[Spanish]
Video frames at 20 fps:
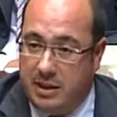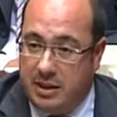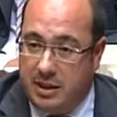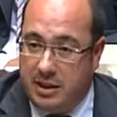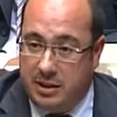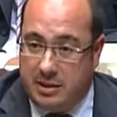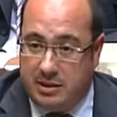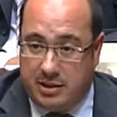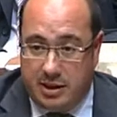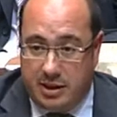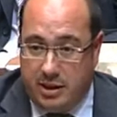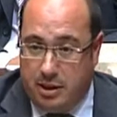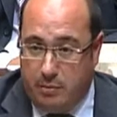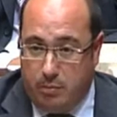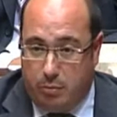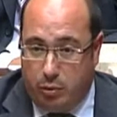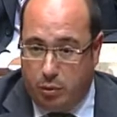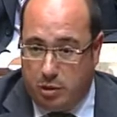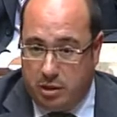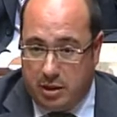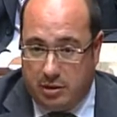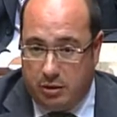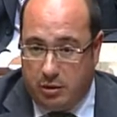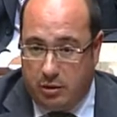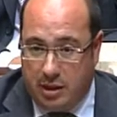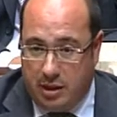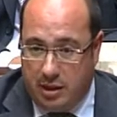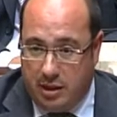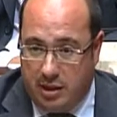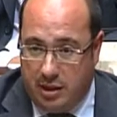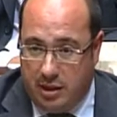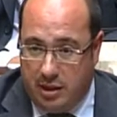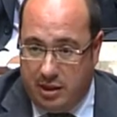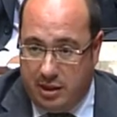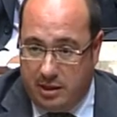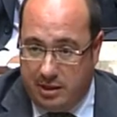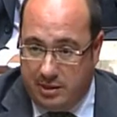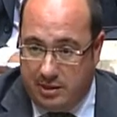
y seguir impulsando cada día,